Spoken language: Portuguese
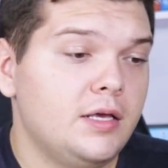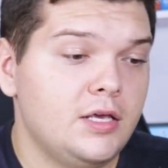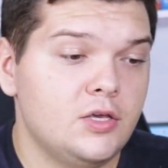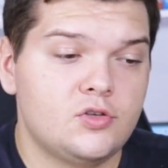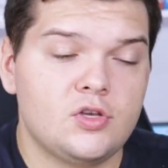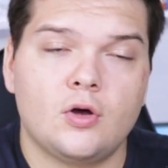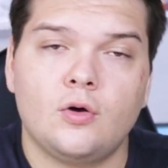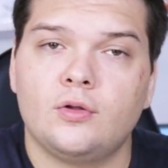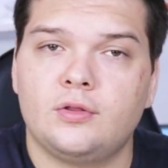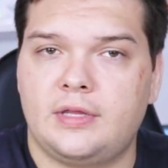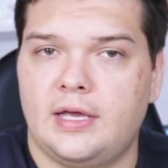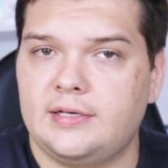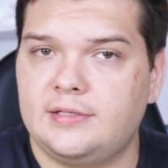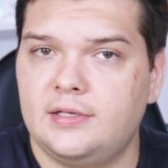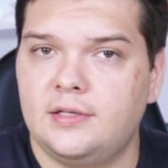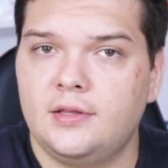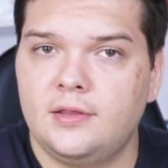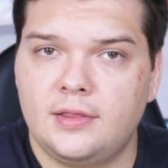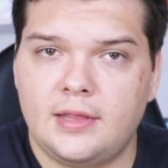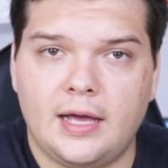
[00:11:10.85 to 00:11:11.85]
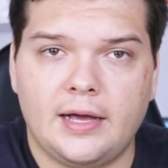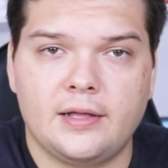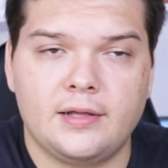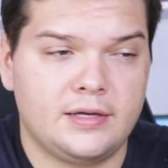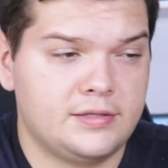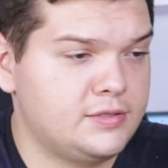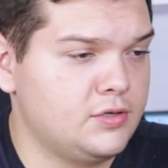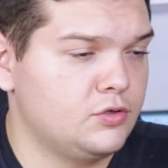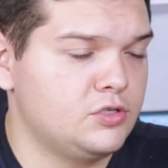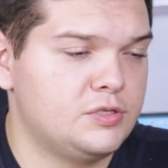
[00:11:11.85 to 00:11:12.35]
Isso acontece na
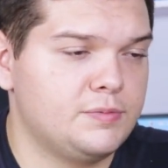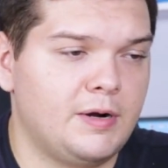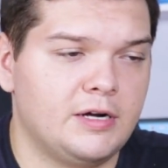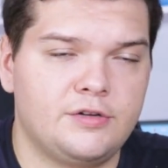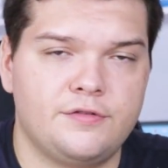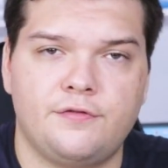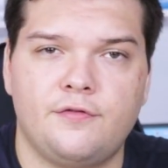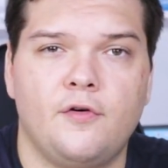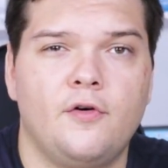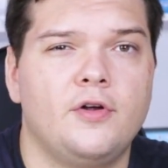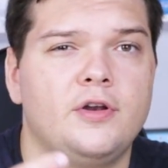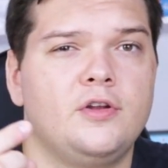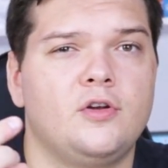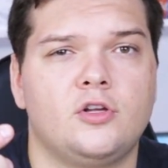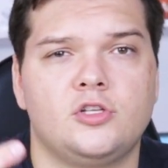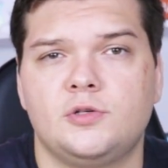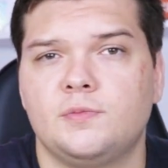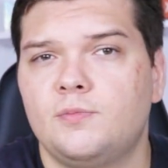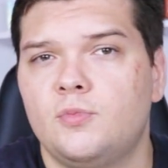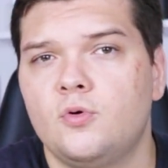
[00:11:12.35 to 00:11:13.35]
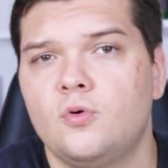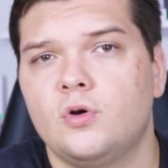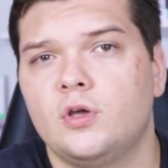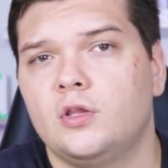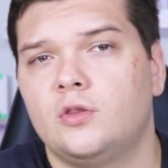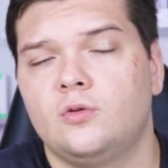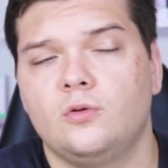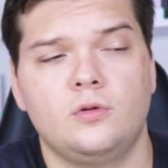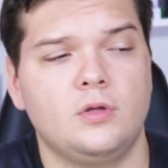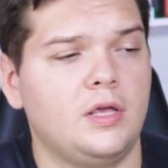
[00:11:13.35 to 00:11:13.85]
questão de smartphone,
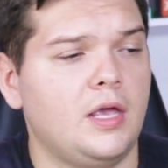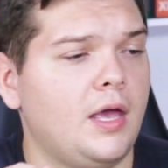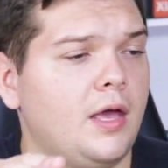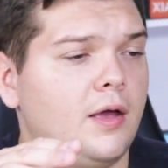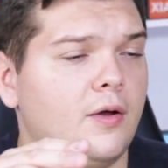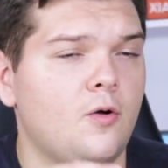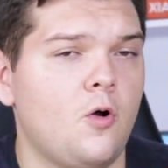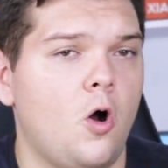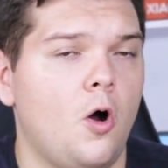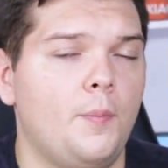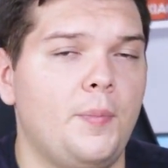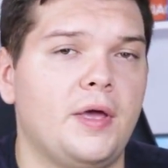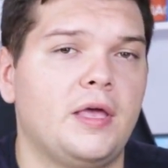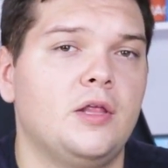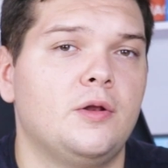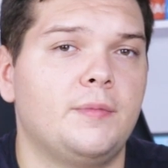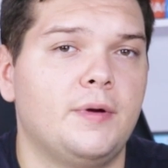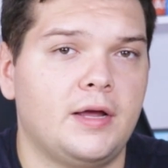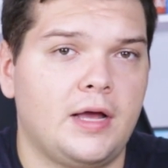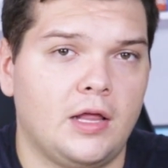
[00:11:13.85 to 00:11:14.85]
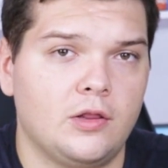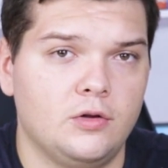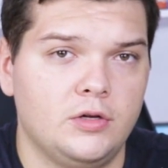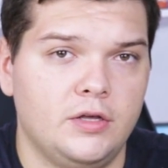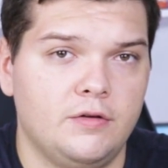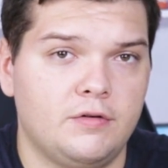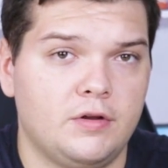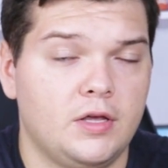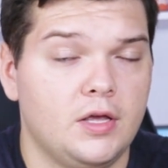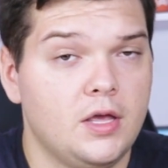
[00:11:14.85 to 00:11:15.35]
notebook, tudo que é golpe aqui no Mercado
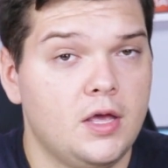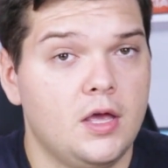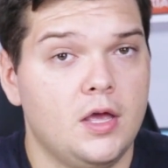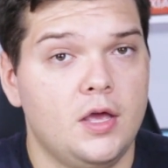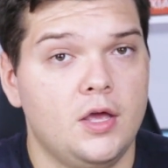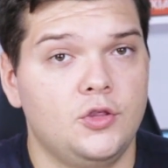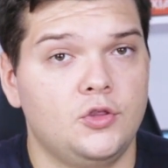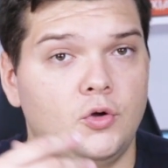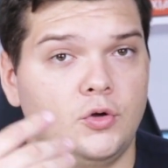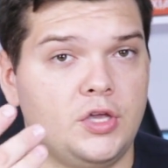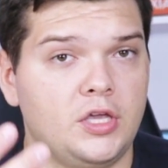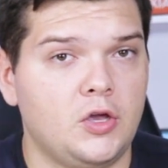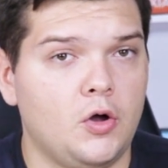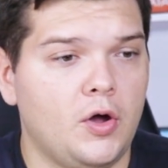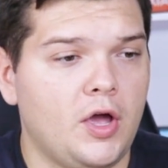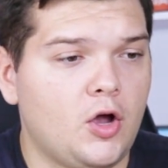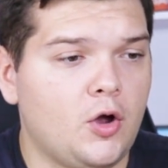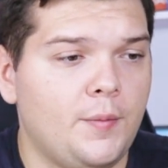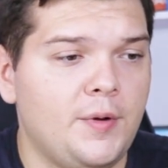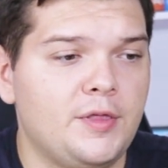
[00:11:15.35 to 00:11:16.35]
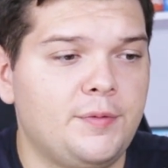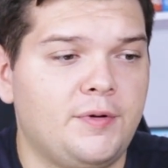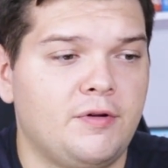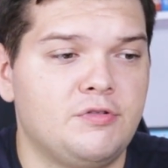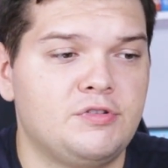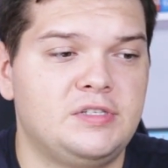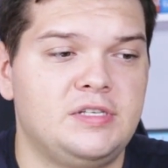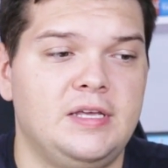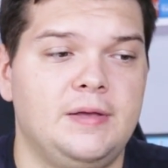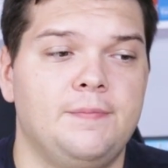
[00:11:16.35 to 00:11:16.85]
Livre. Então o que, que eu recomendo para
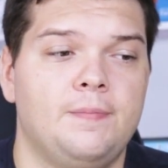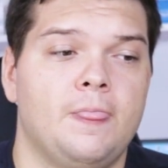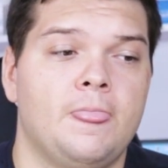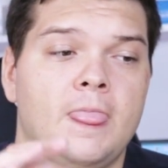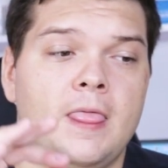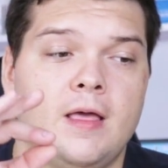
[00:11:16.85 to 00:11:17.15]
você?